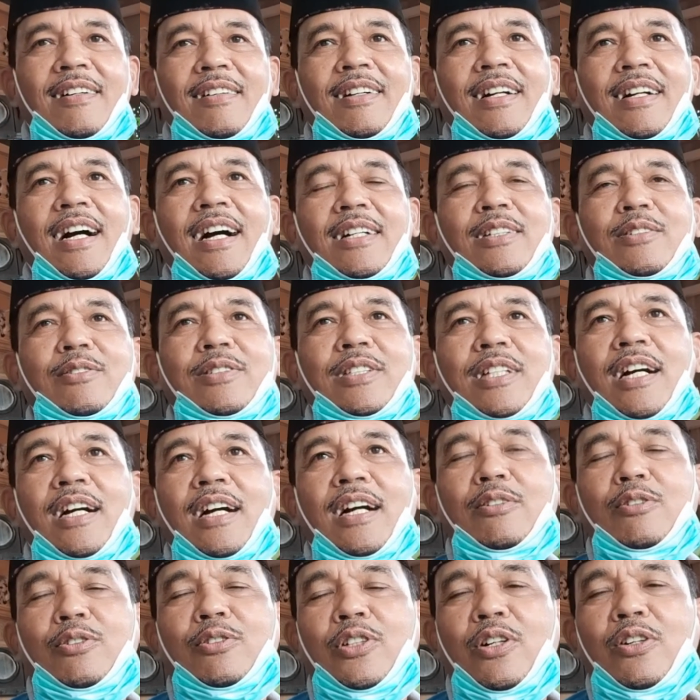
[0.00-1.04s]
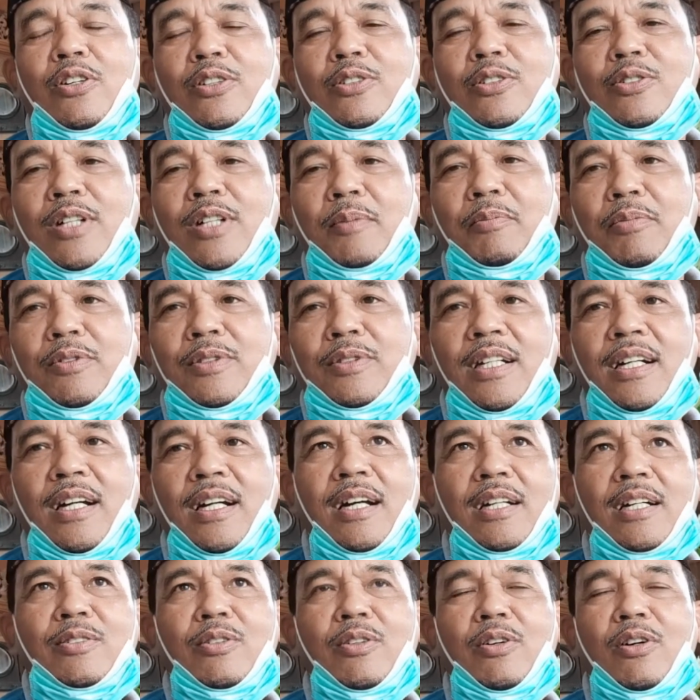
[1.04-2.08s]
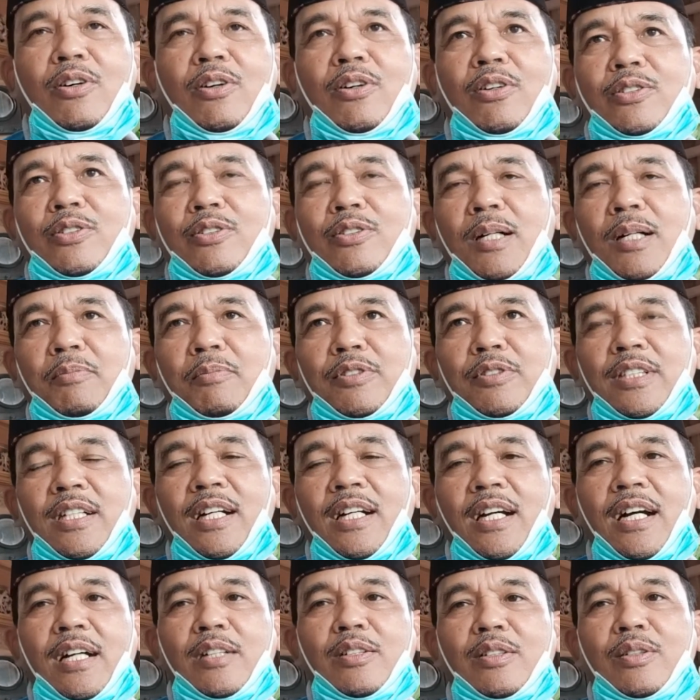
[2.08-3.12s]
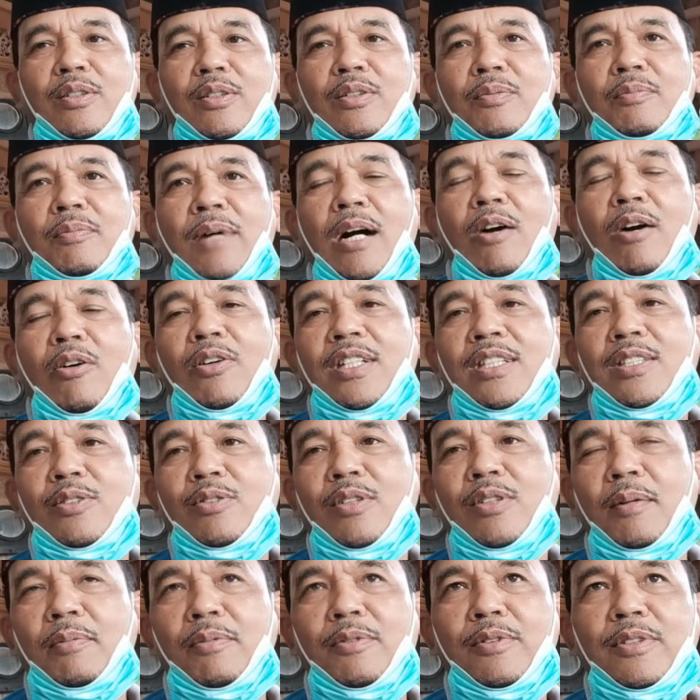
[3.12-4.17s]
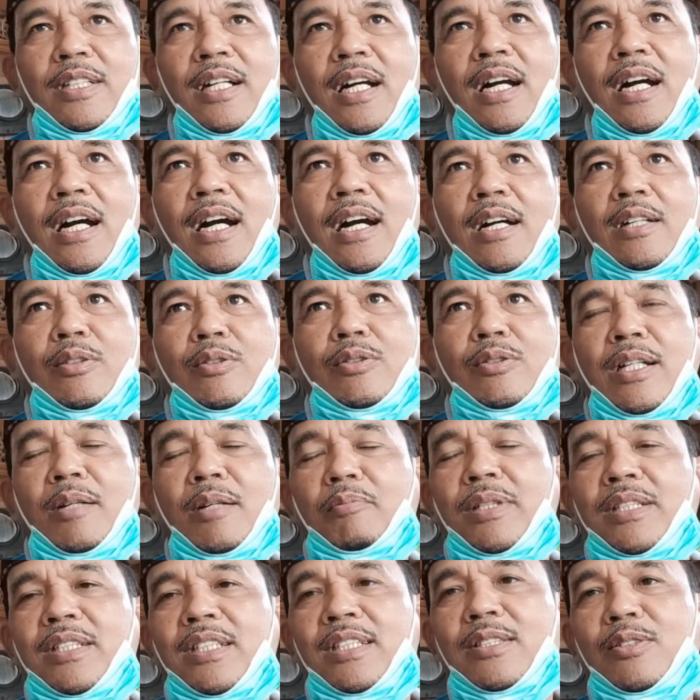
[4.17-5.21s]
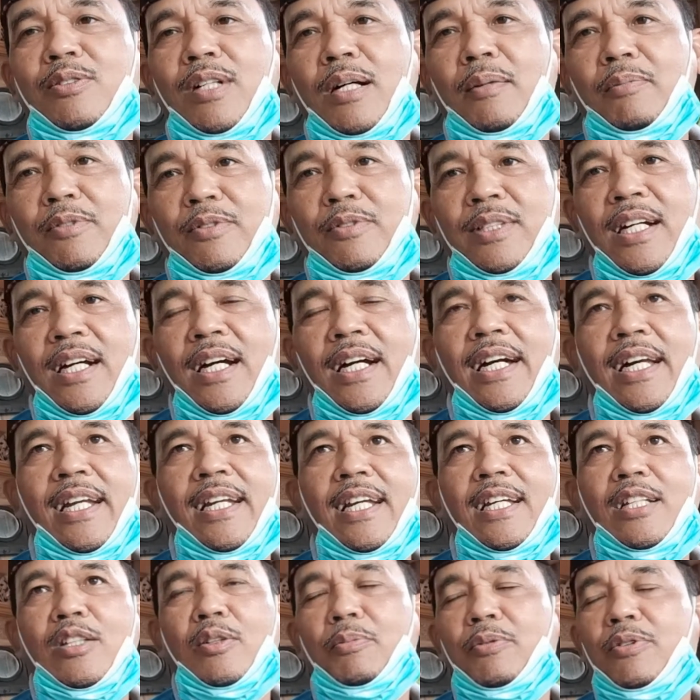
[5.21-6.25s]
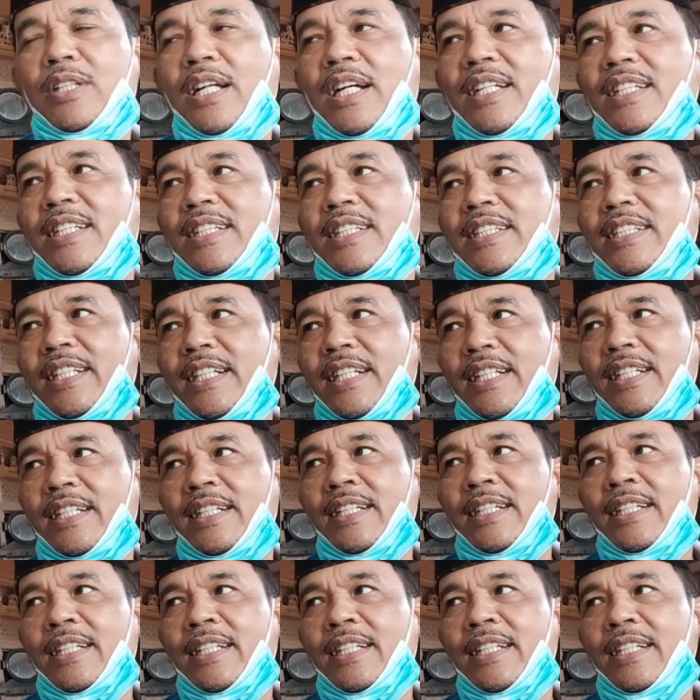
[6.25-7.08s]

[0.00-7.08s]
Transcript: Kayunya kayu sono juga punya, kayu nongko juga punya, kayu maoni juga punya, kayu eh. Iya. terbesi juga punya. Karena itu punyanya sendiri.